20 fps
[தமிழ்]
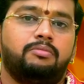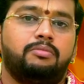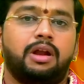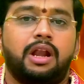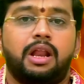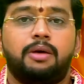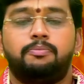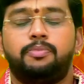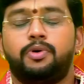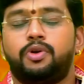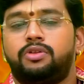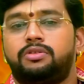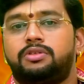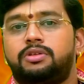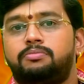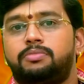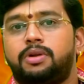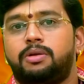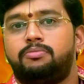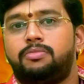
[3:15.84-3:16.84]

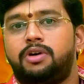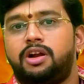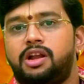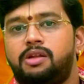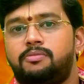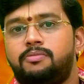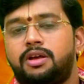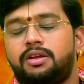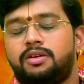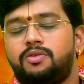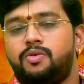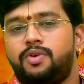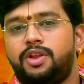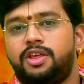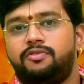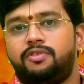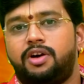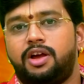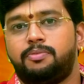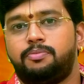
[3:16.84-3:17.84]
மனப்பொருத்தம் பிரம்மாண்டமாக
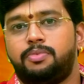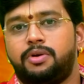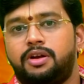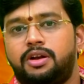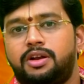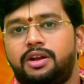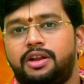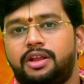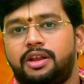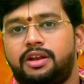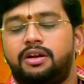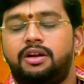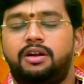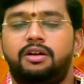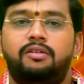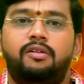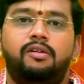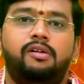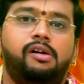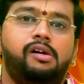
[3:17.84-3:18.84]
இருக்கக்கூடிய வாய்ப்புகள் இன்றைய நாள்
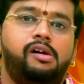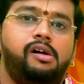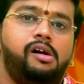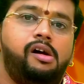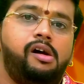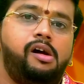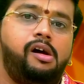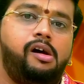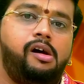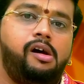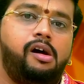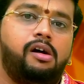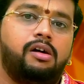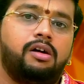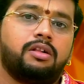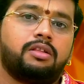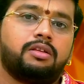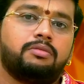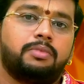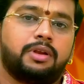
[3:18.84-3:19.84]

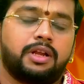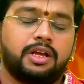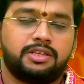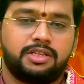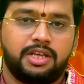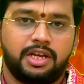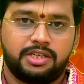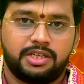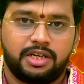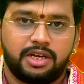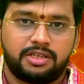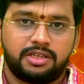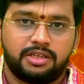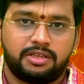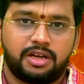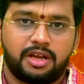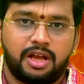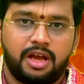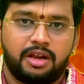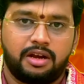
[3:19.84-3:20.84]
மிருகசீரிஷ
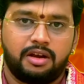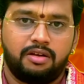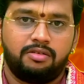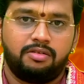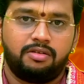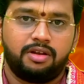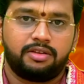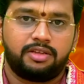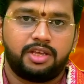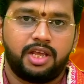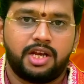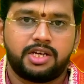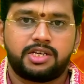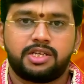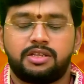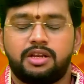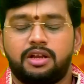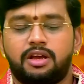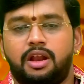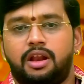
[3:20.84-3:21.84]
நட்சத்திரக்காரங்களுக்கும் கிருத்திய
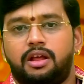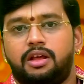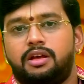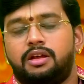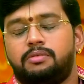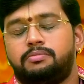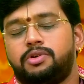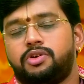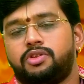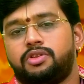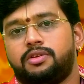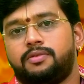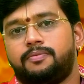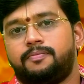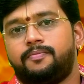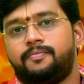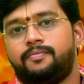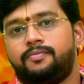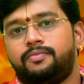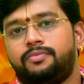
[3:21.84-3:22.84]
நட்சத்திரக்காரங்களுக்கு ஏற்படுது
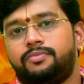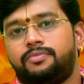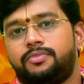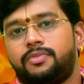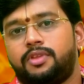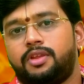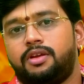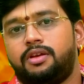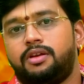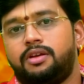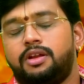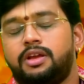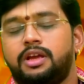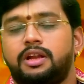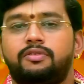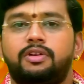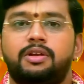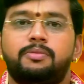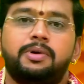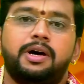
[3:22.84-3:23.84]

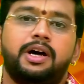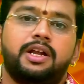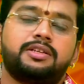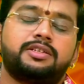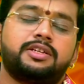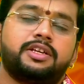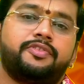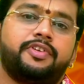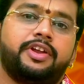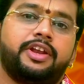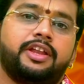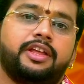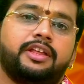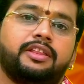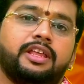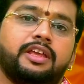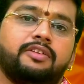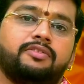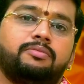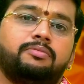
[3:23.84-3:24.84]
நீங்கள் வழிபாடு செய்ய வேண்டிய
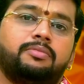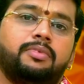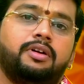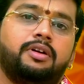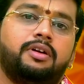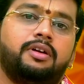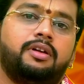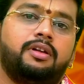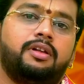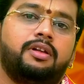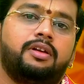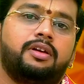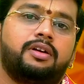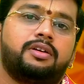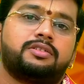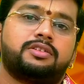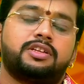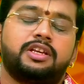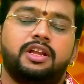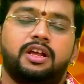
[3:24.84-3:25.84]
தெய்வம்
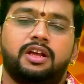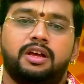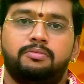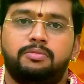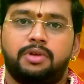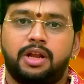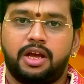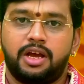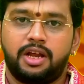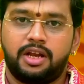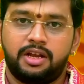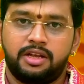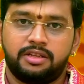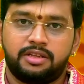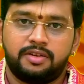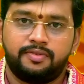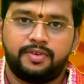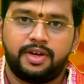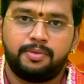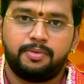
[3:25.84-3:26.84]
ஸ்ரீரங்கம்
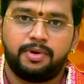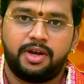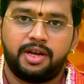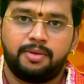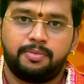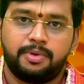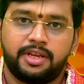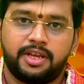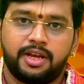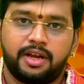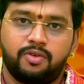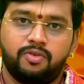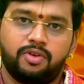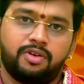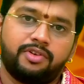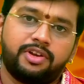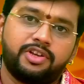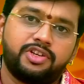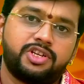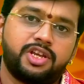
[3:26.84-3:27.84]
ரங்கநாதன் வழிபாடு பெரிய
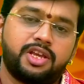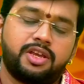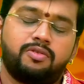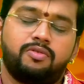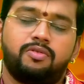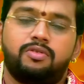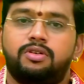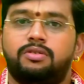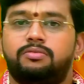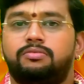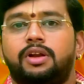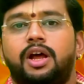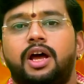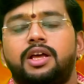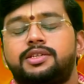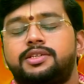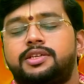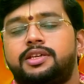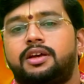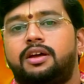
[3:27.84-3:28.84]
அளவுக்கு வெற்றியை கொடுக்கும்
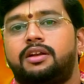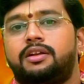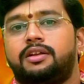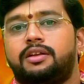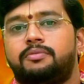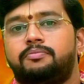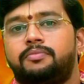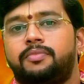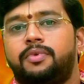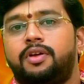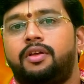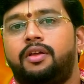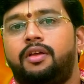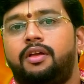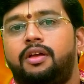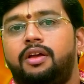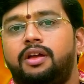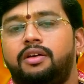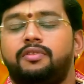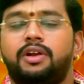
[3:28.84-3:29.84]
ராசியான் நிறம்
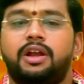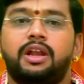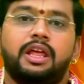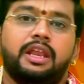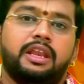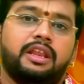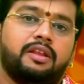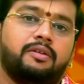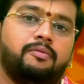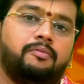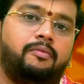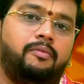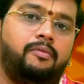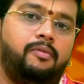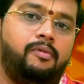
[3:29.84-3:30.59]
வெள்ளை நிறம்